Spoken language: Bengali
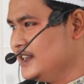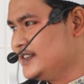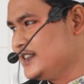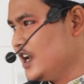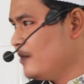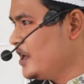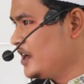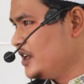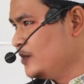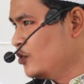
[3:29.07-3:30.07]

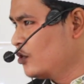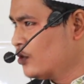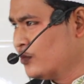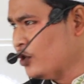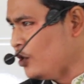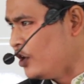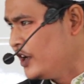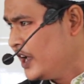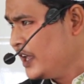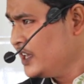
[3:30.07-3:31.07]
ইসলামের কি মূর্ণ মূল্য
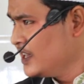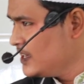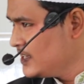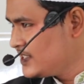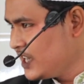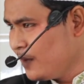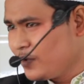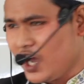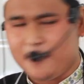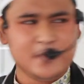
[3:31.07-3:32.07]
নেই
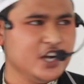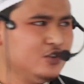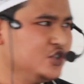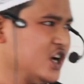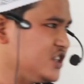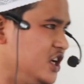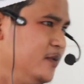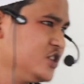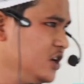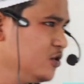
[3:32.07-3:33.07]
ইসলামকে আপনি একটু
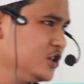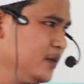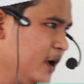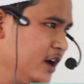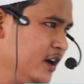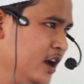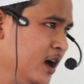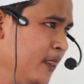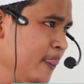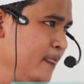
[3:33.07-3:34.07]
যাচাই বাছাই করতে পারেন না